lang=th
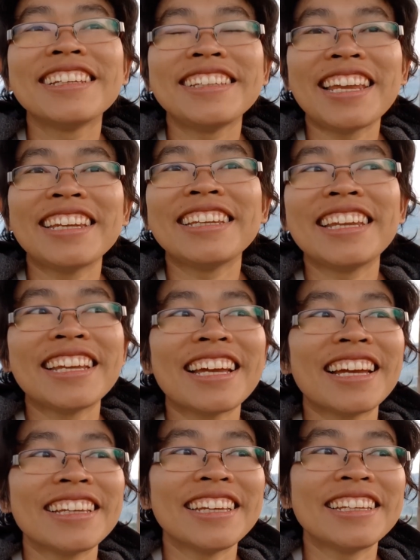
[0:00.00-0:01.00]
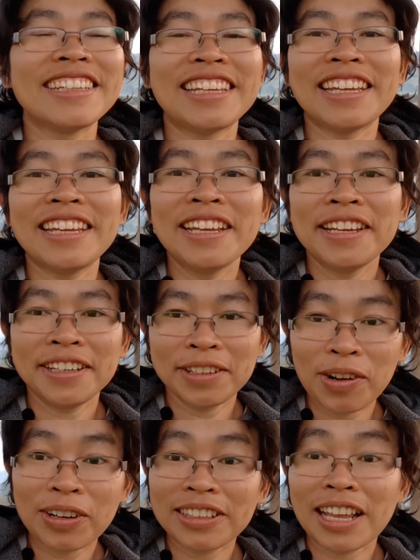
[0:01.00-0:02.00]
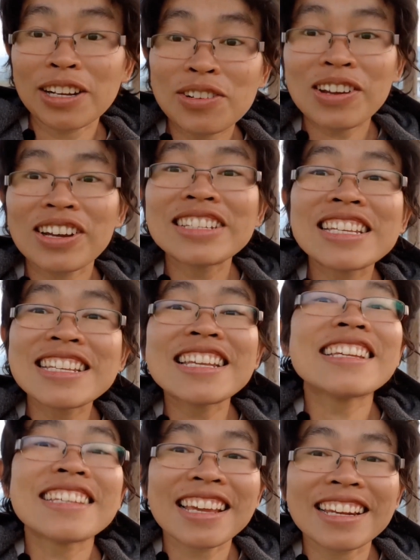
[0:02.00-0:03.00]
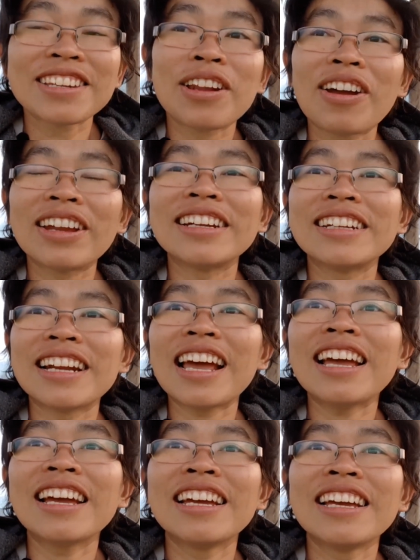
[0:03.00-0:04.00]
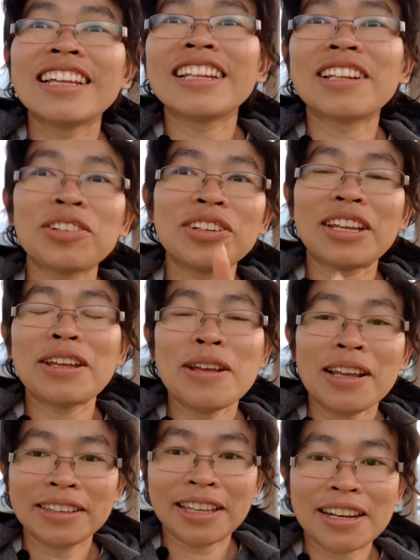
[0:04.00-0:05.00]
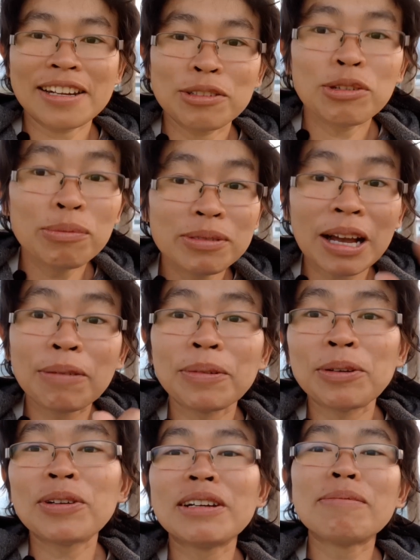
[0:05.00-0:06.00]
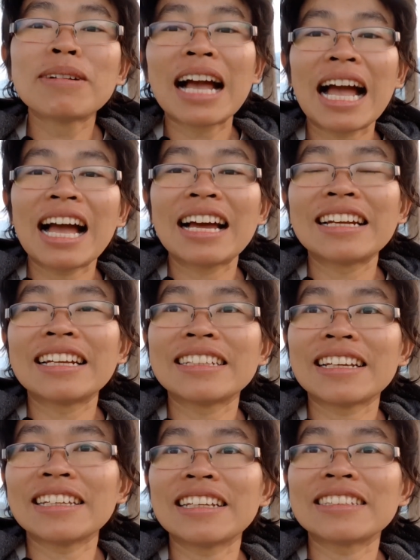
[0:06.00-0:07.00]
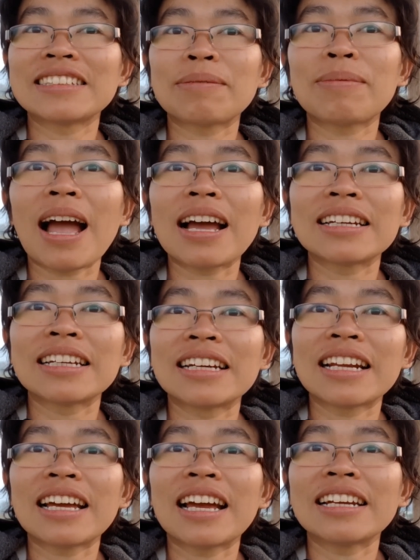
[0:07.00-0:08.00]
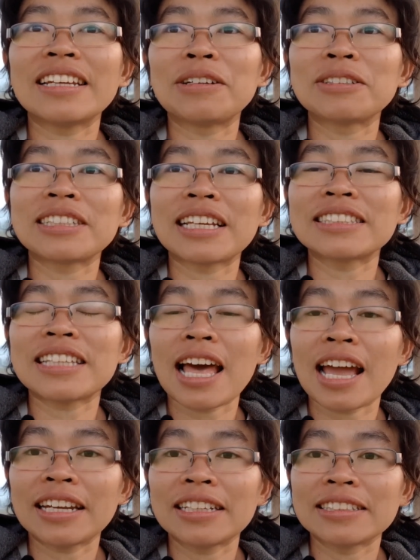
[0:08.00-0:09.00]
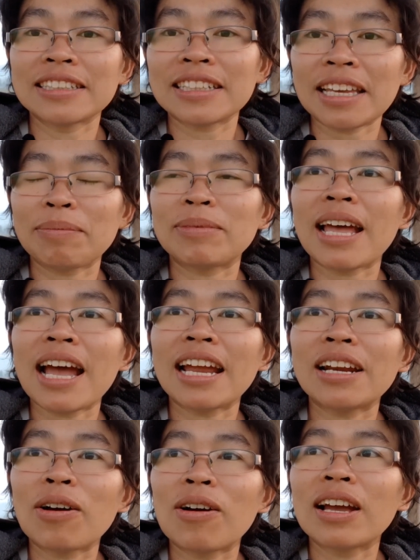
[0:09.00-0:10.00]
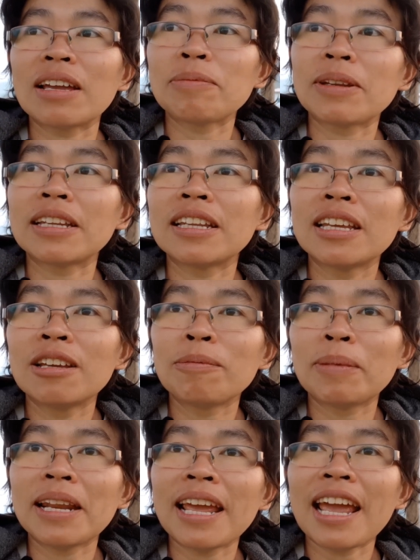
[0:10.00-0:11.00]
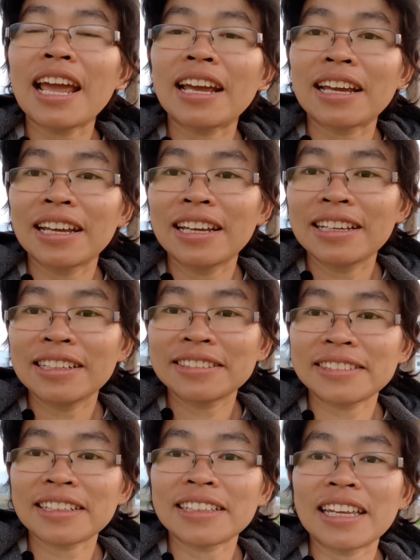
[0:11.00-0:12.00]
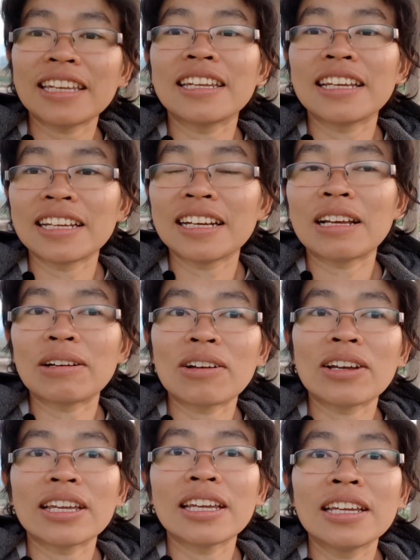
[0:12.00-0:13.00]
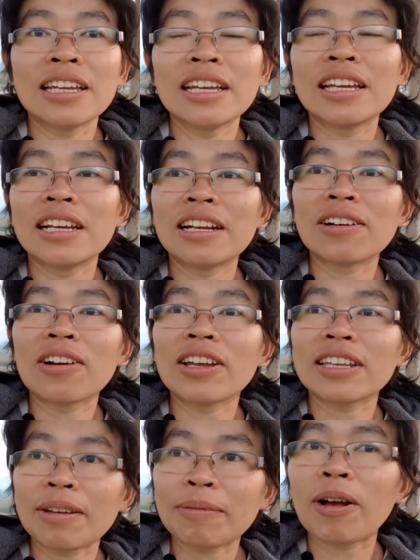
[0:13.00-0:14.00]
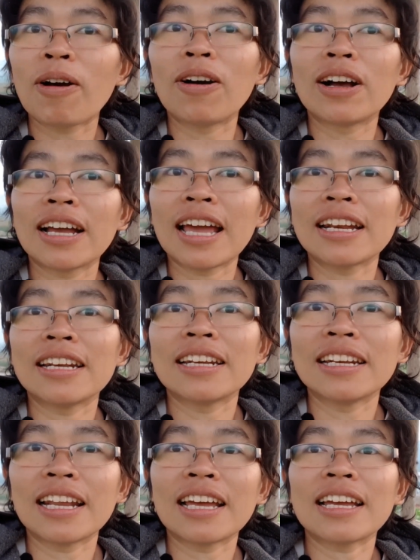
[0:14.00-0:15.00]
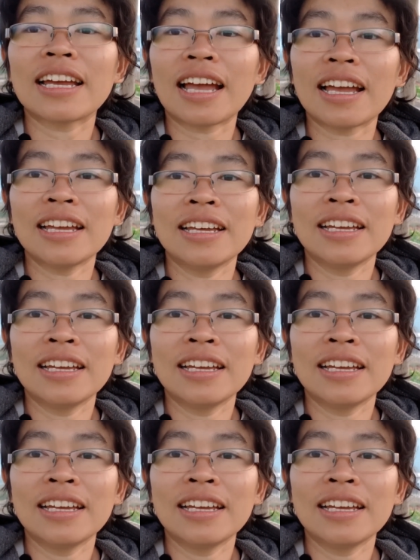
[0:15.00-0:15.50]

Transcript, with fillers: เย็นดีค่ะ เย็นดี นอนเป็นด้วยก็ยิ่ง เย็นหน่อยนึงนะ แต่ตอนนี้เป็นเราชุ่มฉ่ำไปด้วยน้ำค้างเลย แต่อีกสักพักนึงนะคะ เดี๋ยวสายๆถึงจะเก็บได้ รอให้มันมันแห้งสักนิดหนึ่งแล้วค่อยแล้วค่อยเก็บของกันนะคะ